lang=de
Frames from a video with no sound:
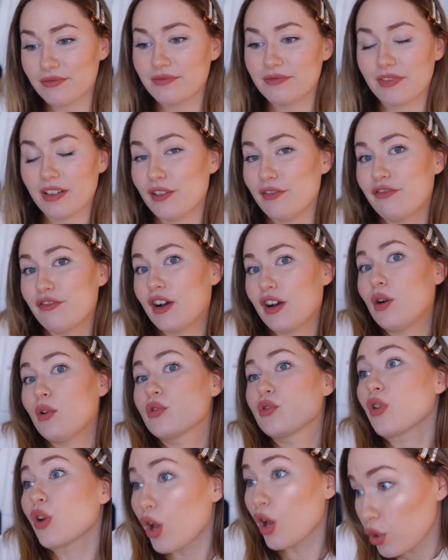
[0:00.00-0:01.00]
weil
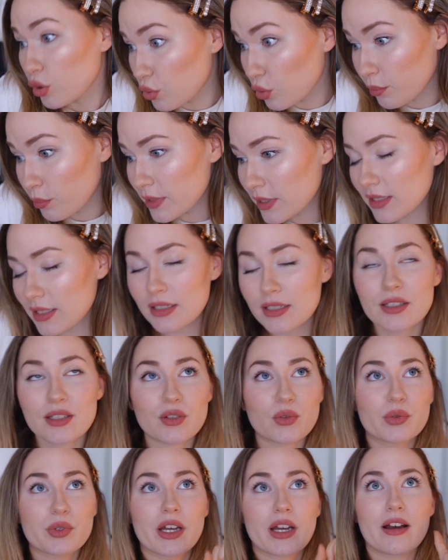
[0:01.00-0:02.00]
Frauen dumm sind
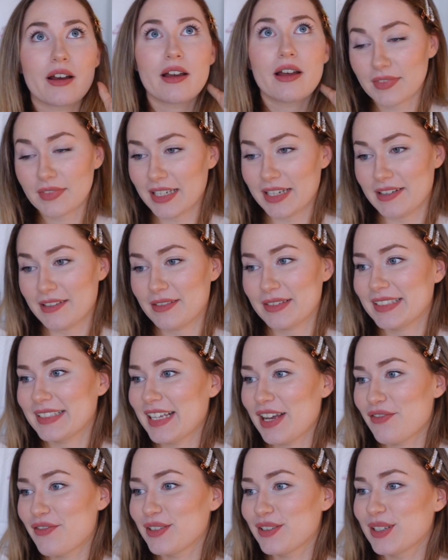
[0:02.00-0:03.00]
oder ja,
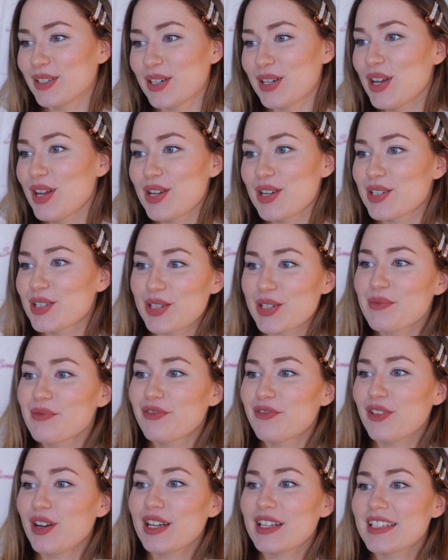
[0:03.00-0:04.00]
sehr viele
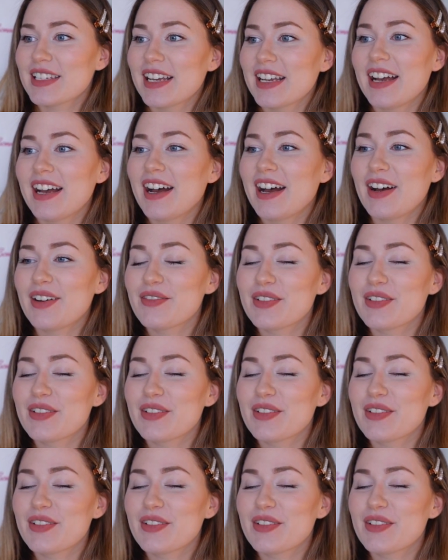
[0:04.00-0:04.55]
Schimpfwörter.